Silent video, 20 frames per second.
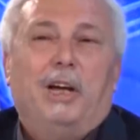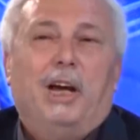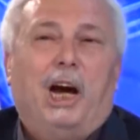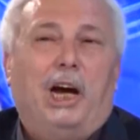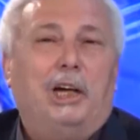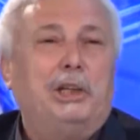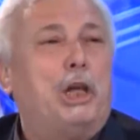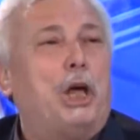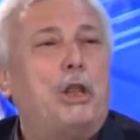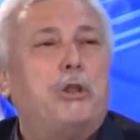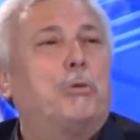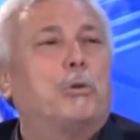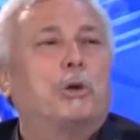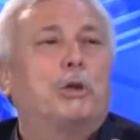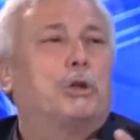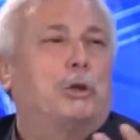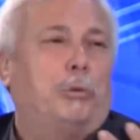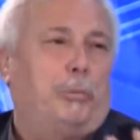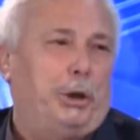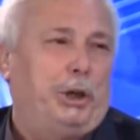عندها ذوق
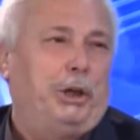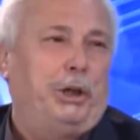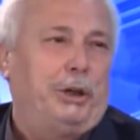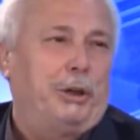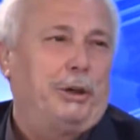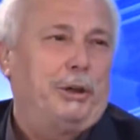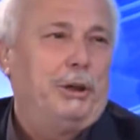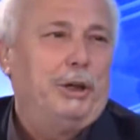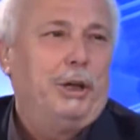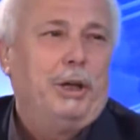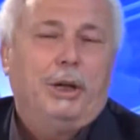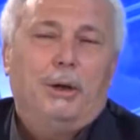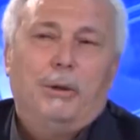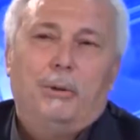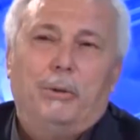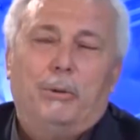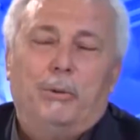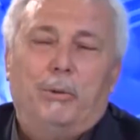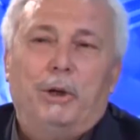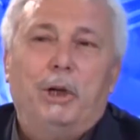كبير
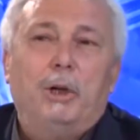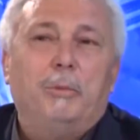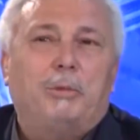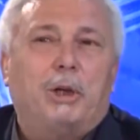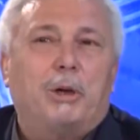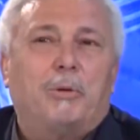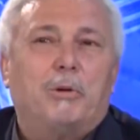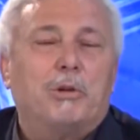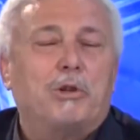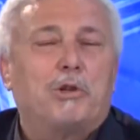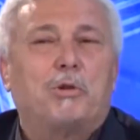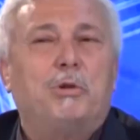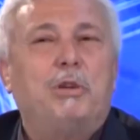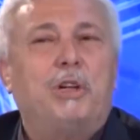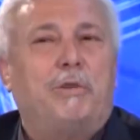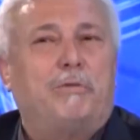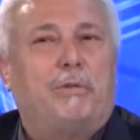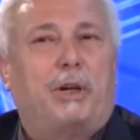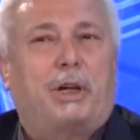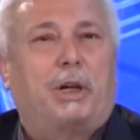ولم تكن
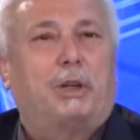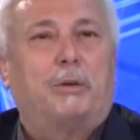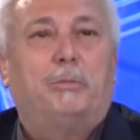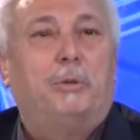سونيا فقط